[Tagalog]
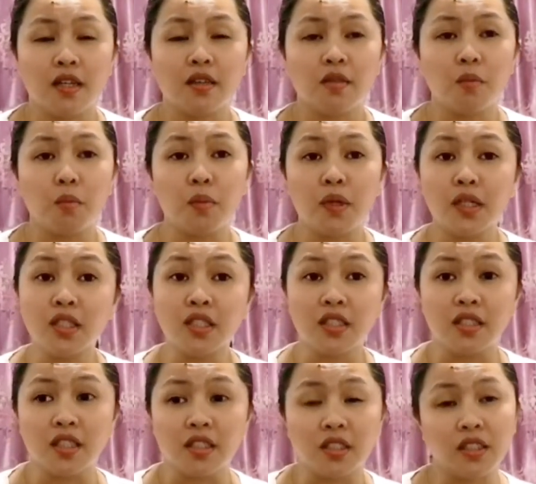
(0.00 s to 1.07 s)
bird's
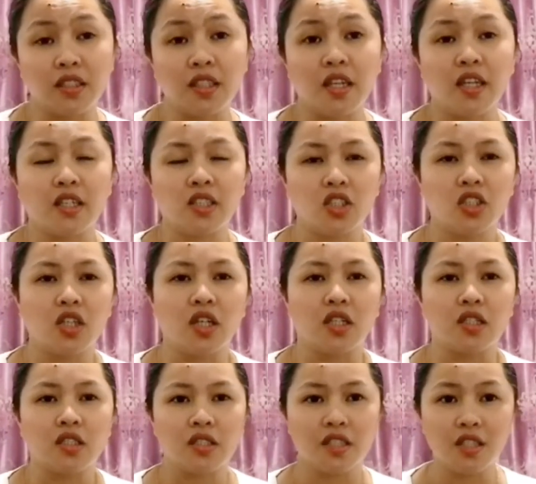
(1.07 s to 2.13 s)
nest
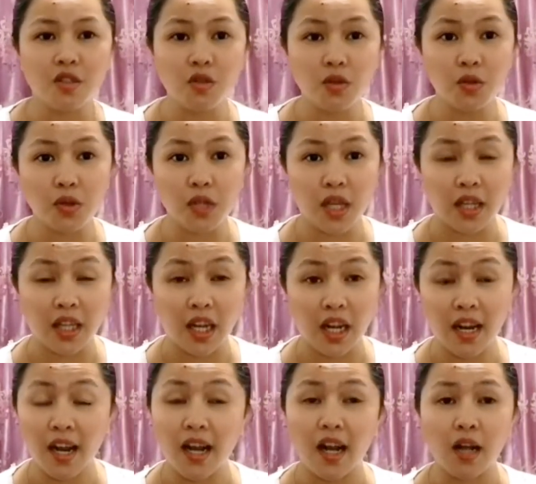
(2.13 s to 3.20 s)
extract. Siguro nadala
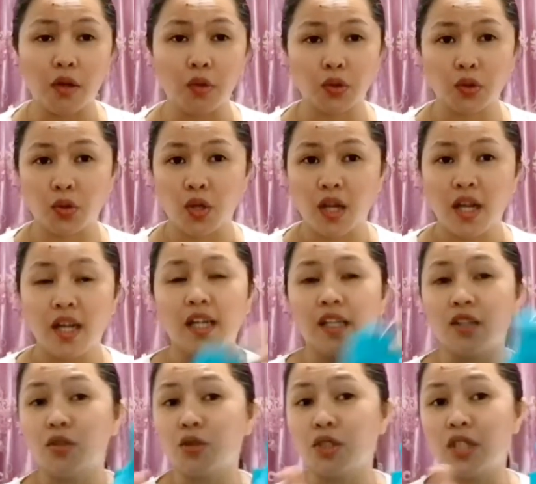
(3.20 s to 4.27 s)
lang ako. So,
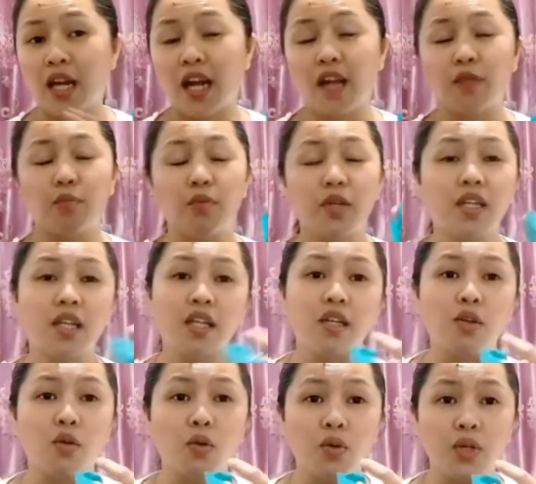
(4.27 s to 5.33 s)
ito siya lahat binili
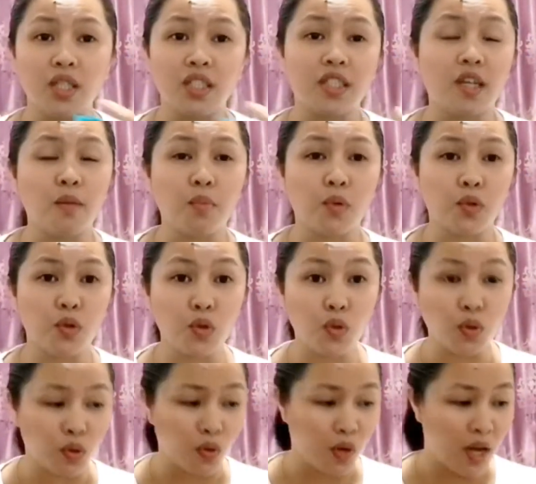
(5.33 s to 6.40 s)
ko. Isang
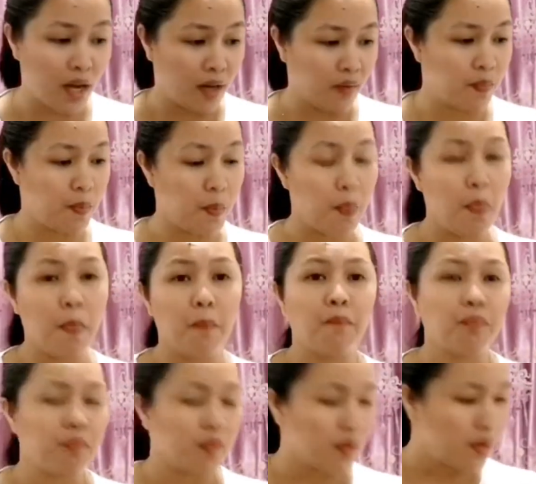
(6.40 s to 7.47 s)
produkto lang.
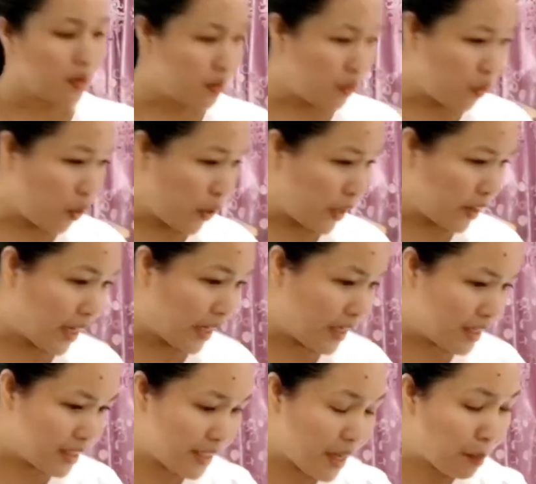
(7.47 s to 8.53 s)
Ito ah. eh, tanis
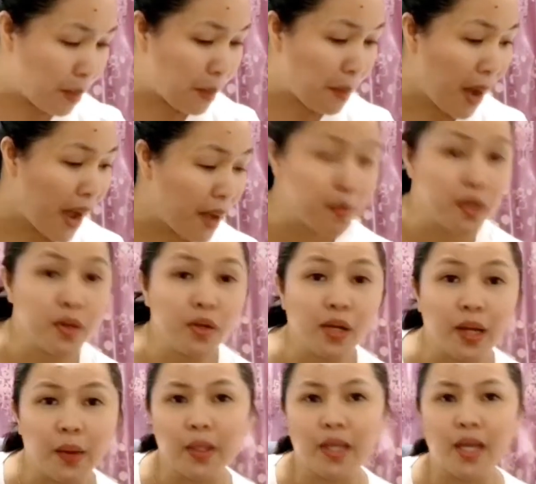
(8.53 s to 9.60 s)
siya. Mama, hami yung
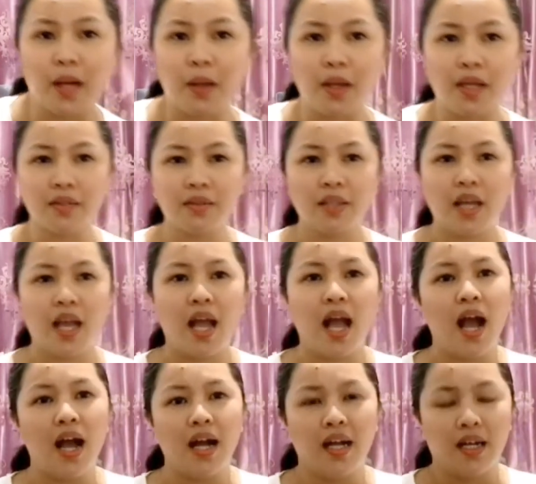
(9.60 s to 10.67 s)
liatin hala.
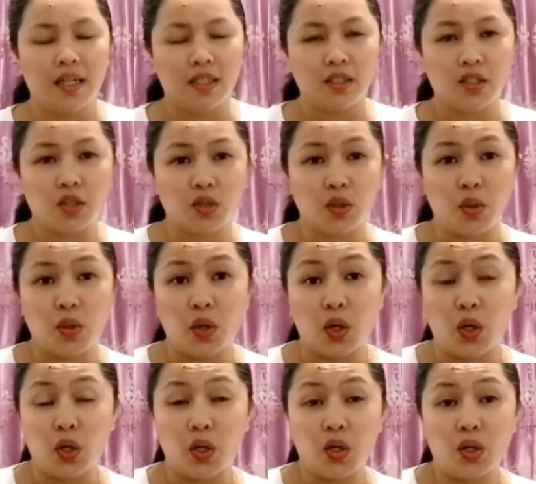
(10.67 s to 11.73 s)
So,
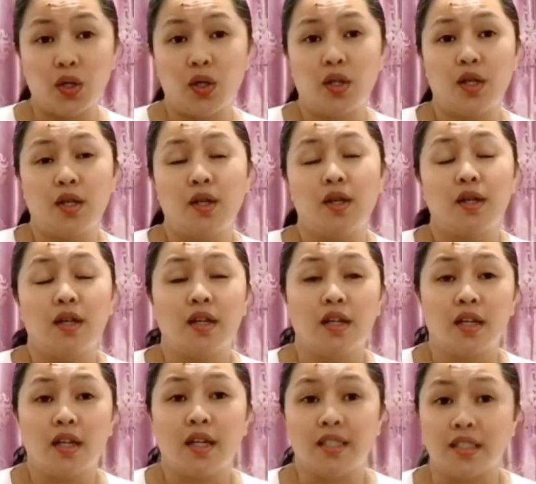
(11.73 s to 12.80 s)

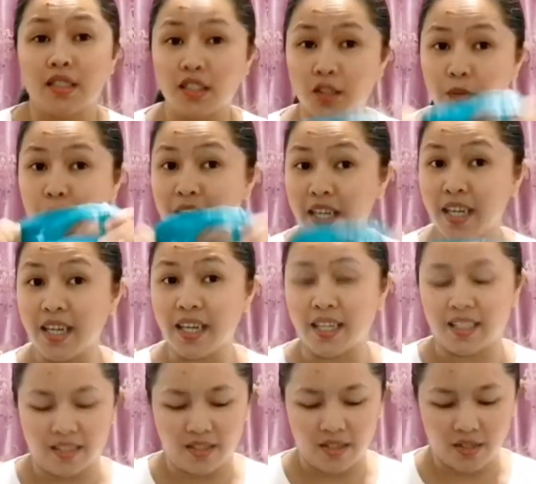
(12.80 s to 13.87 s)
let's begin.
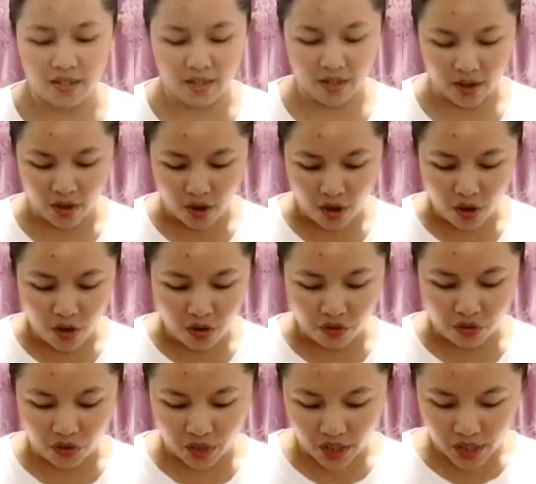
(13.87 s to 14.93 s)

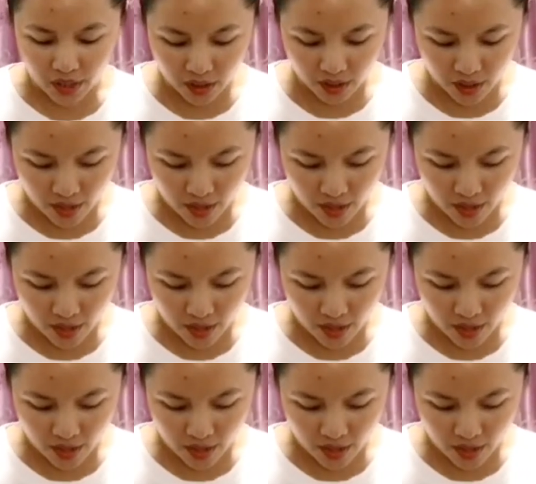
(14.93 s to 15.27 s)
First,